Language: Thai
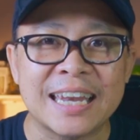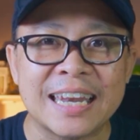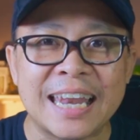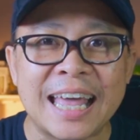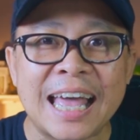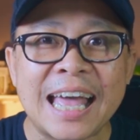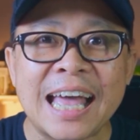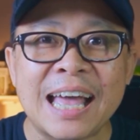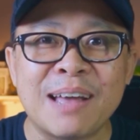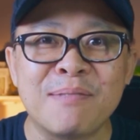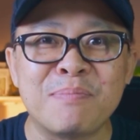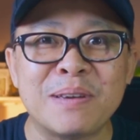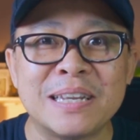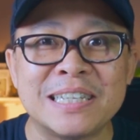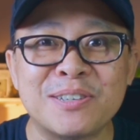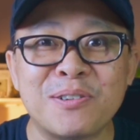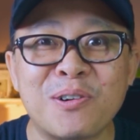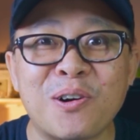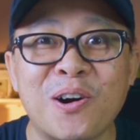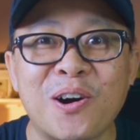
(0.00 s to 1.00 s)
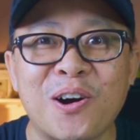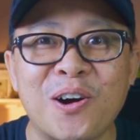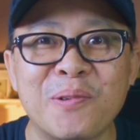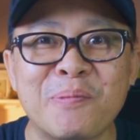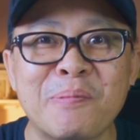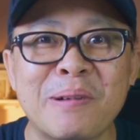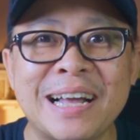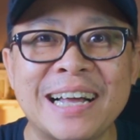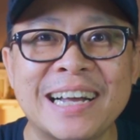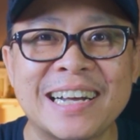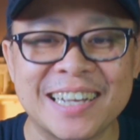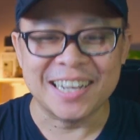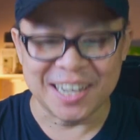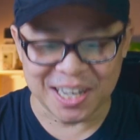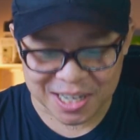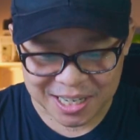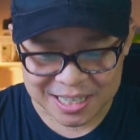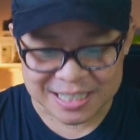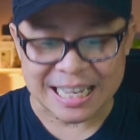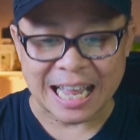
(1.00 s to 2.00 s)
หน้าเป็นเจ้าของมากก็
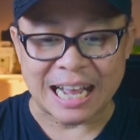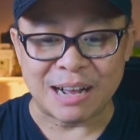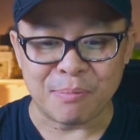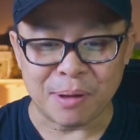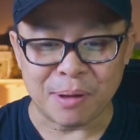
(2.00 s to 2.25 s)
เลยสั่ง